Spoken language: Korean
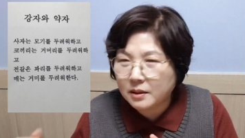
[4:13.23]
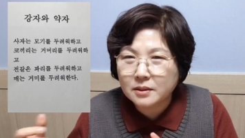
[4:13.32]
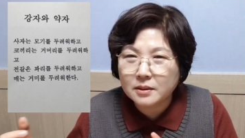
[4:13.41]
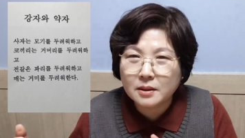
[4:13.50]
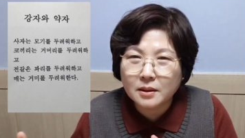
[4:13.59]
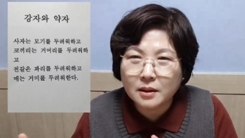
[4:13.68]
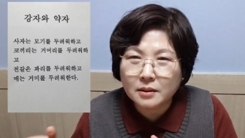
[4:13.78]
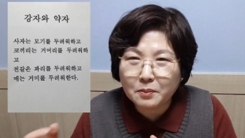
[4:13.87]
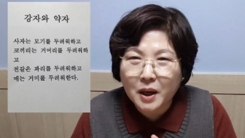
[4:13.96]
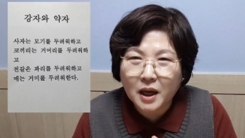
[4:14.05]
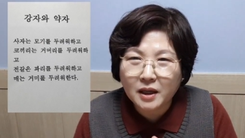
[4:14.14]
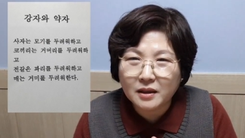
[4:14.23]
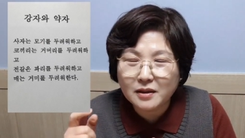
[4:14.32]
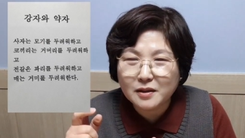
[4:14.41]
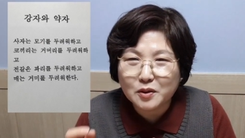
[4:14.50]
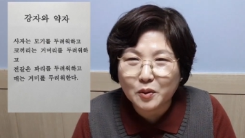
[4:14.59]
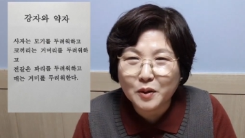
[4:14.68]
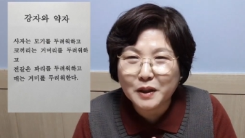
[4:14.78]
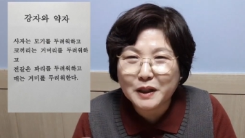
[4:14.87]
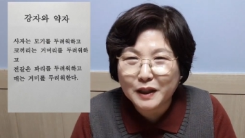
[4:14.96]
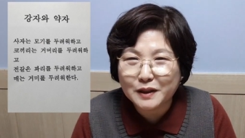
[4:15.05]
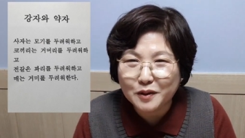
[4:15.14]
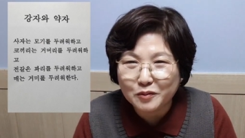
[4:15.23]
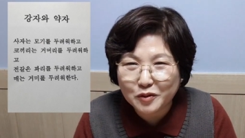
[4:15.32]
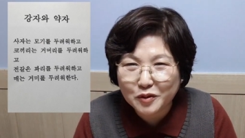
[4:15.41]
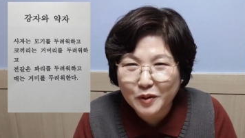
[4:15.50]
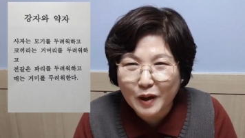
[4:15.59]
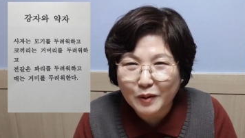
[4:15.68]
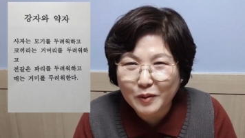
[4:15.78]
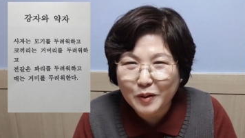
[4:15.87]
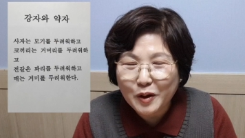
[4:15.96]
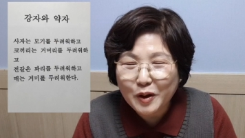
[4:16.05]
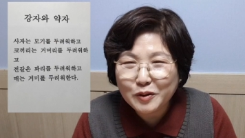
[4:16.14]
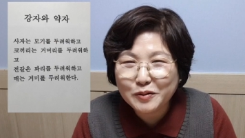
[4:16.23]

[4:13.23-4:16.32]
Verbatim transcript: 이렇게 생각하는 파리를 정갈이 가장 무서워하고